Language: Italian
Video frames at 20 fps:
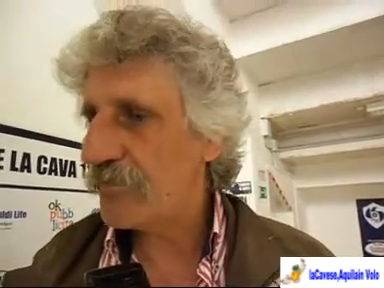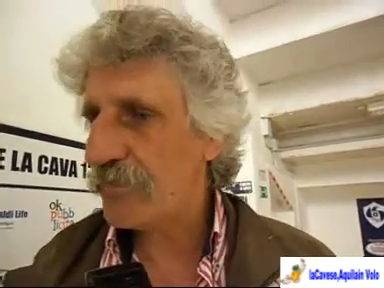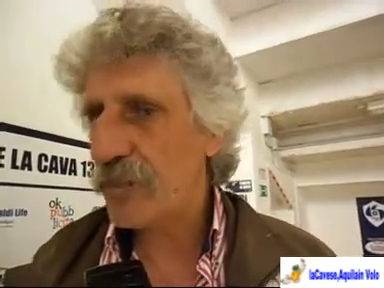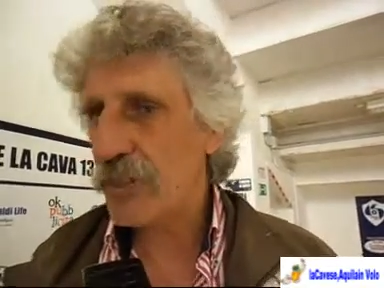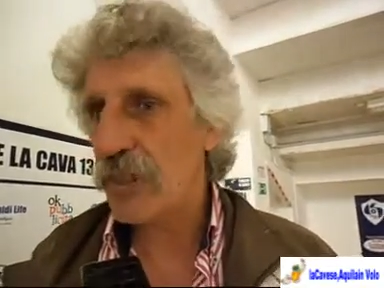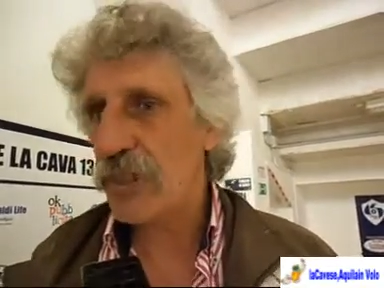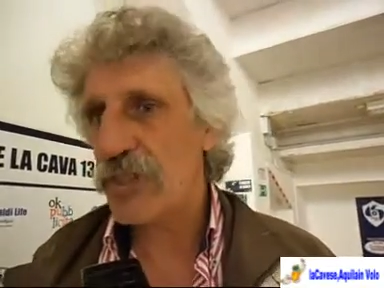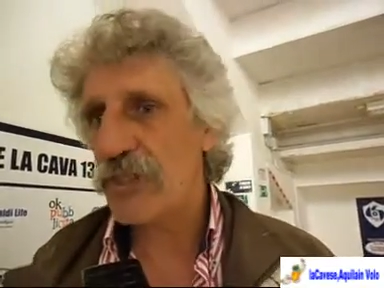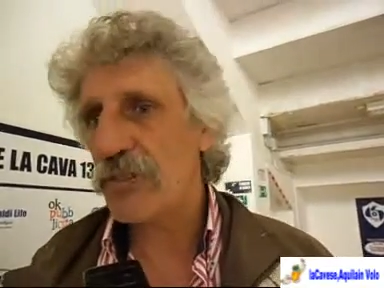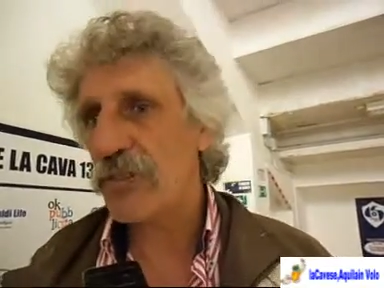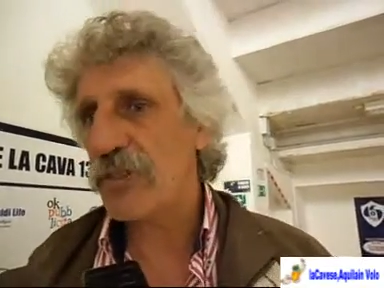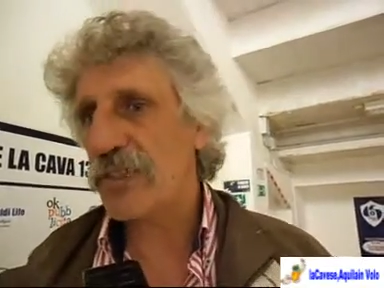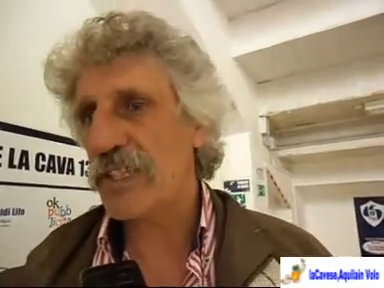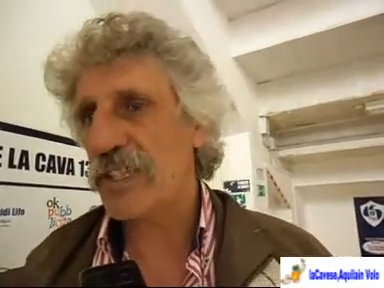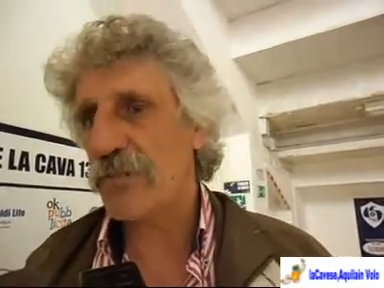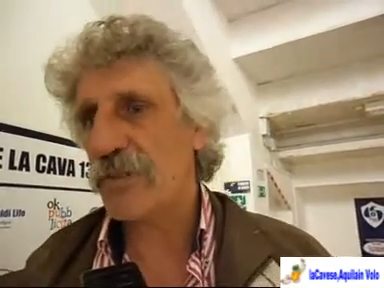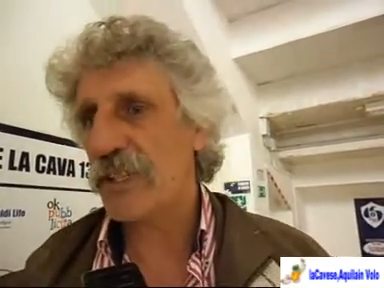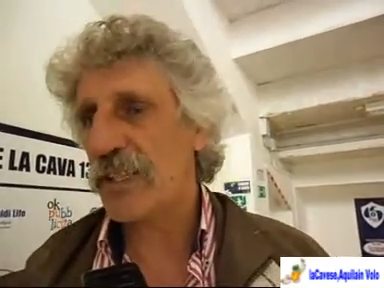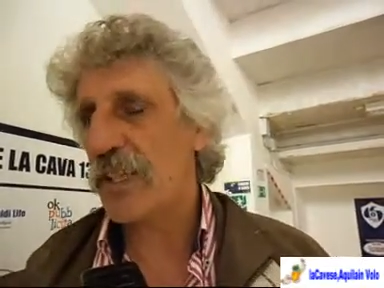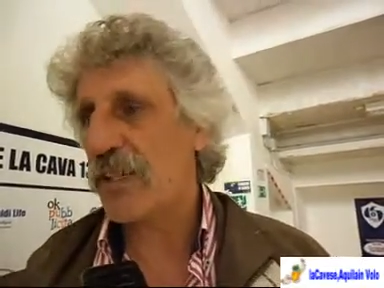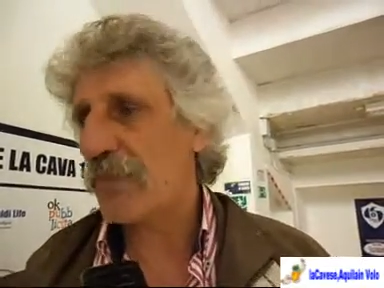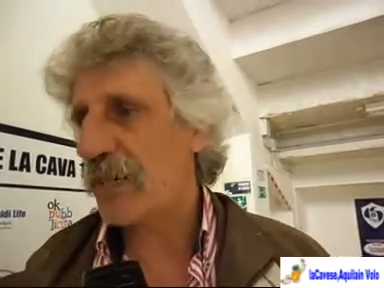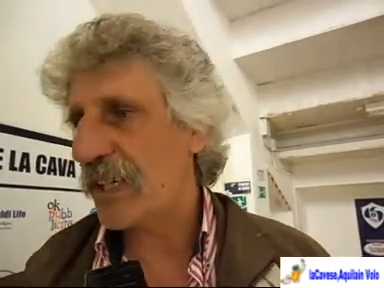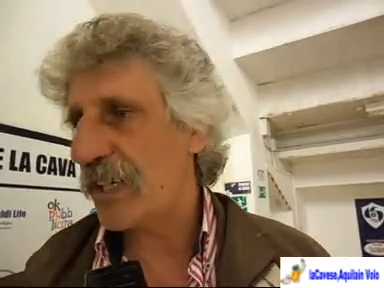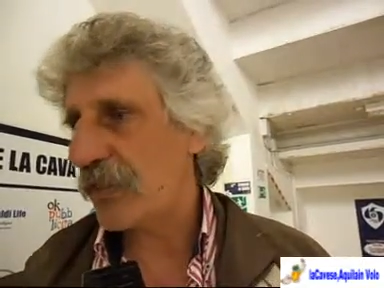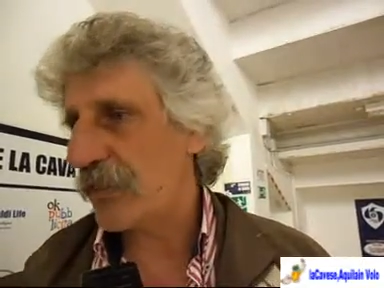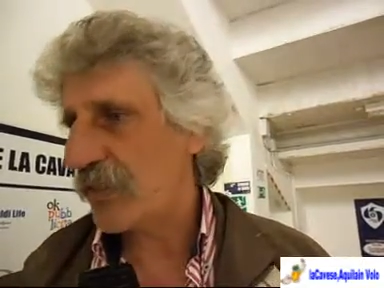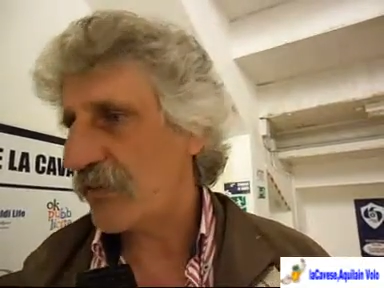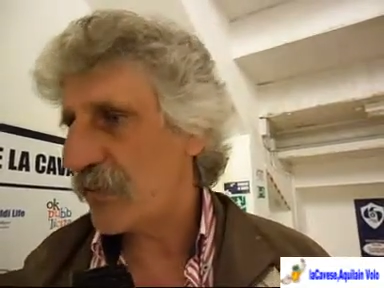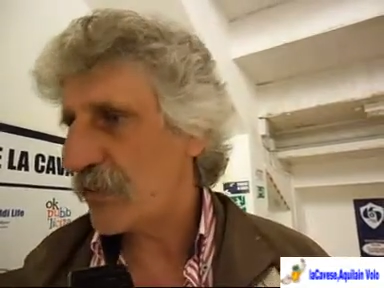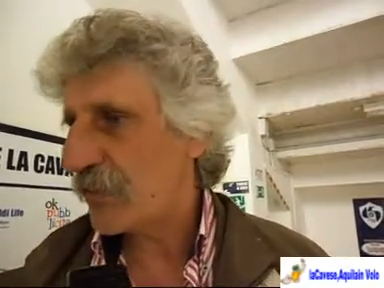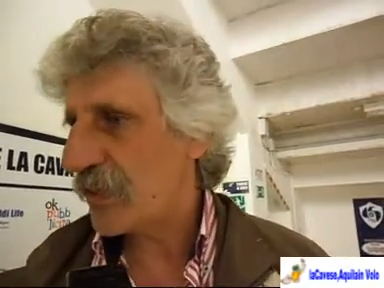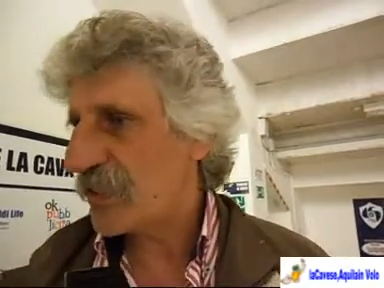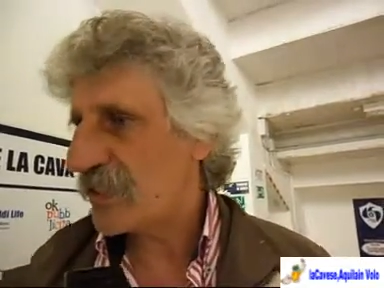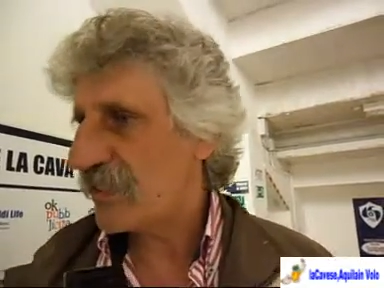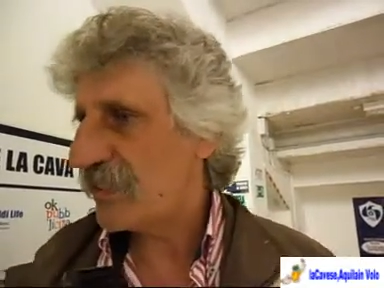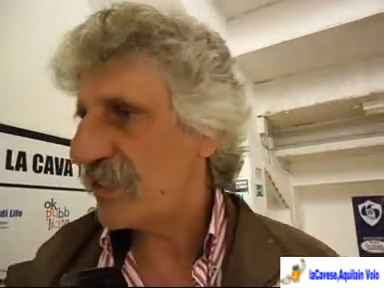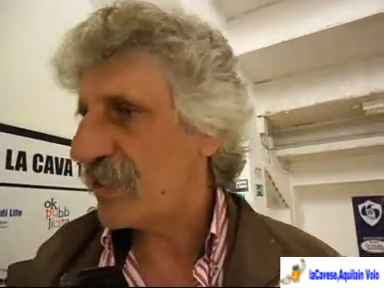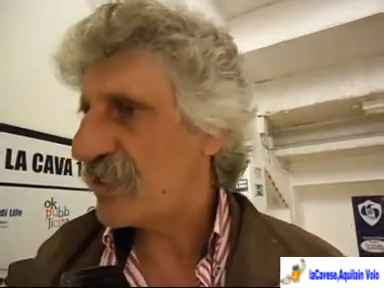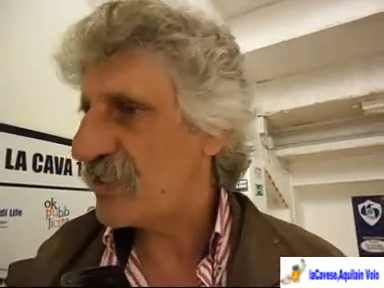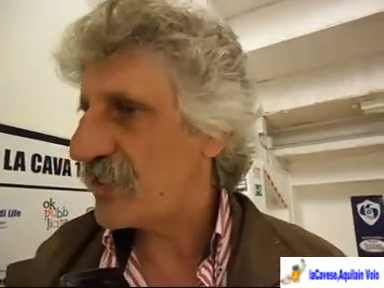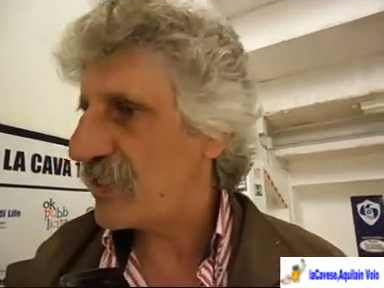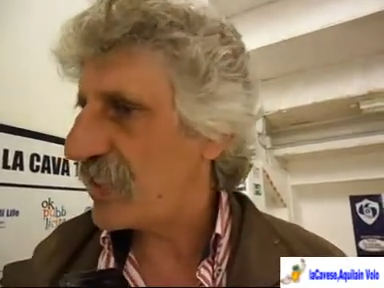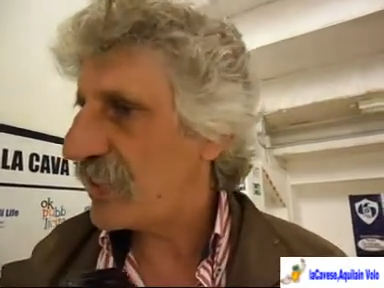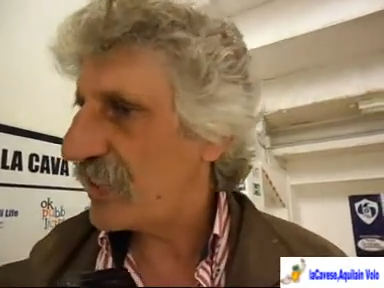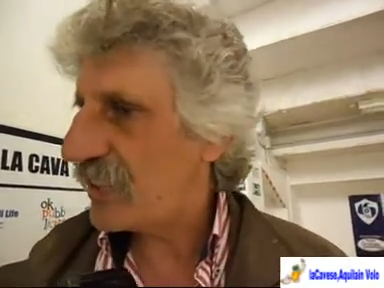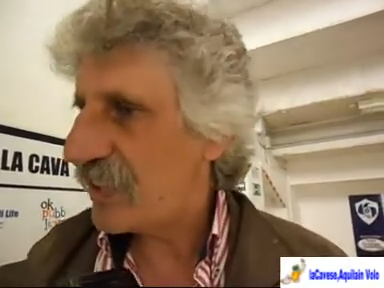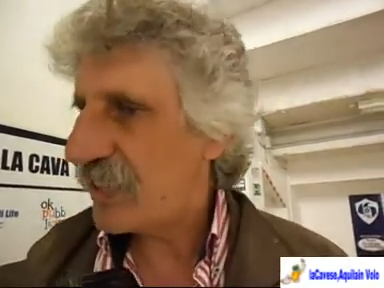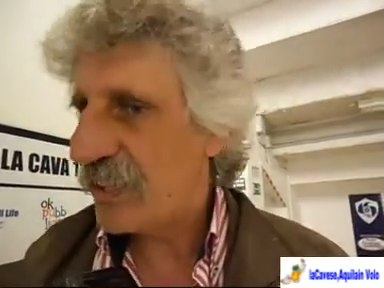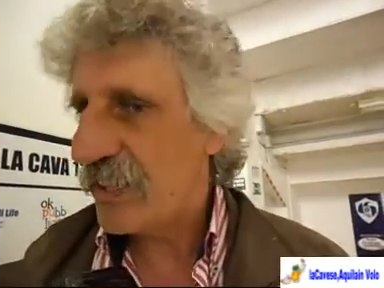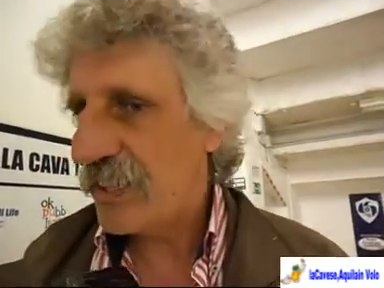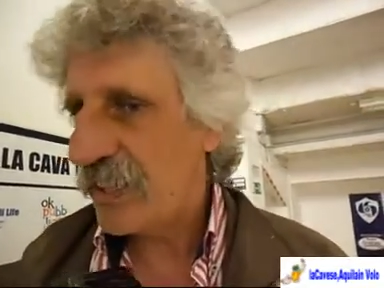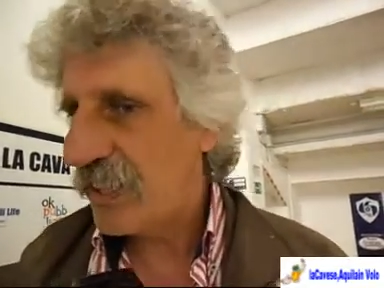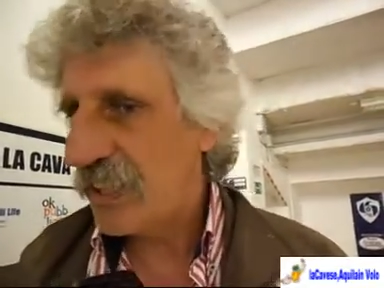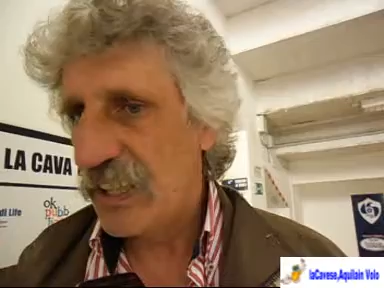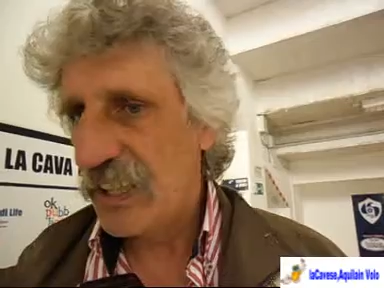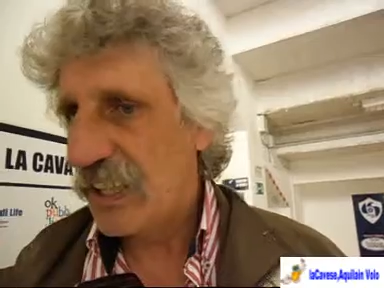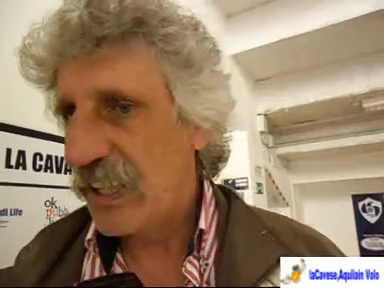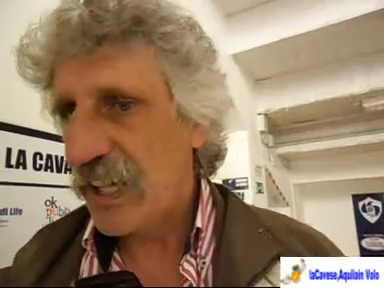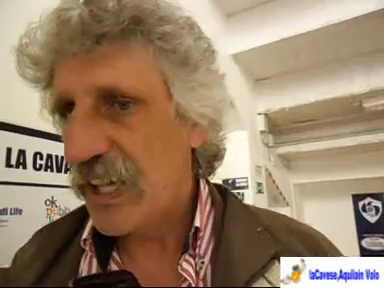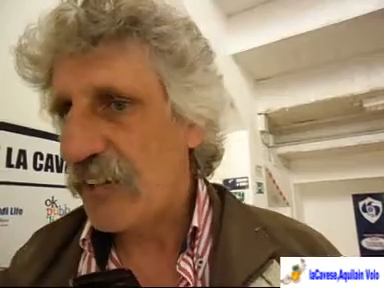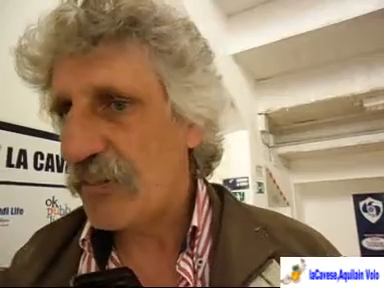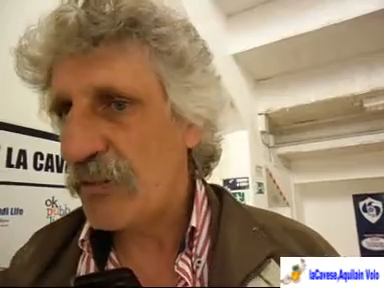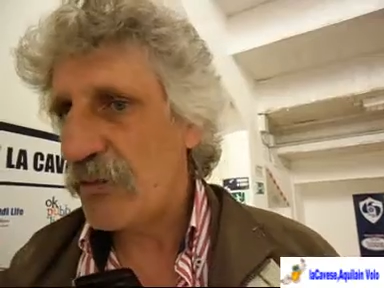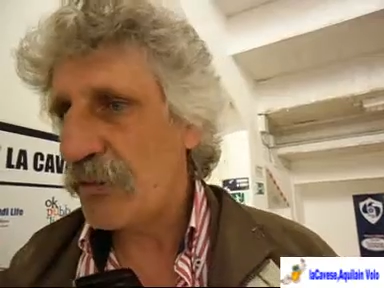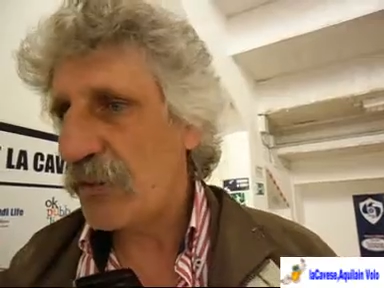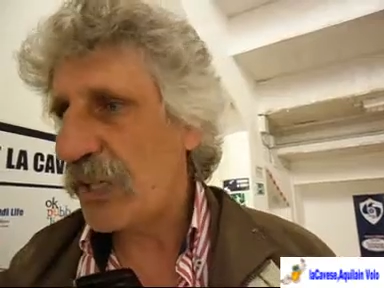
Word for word: nessuno si aspettava magari una formazione del genere, avevo mm.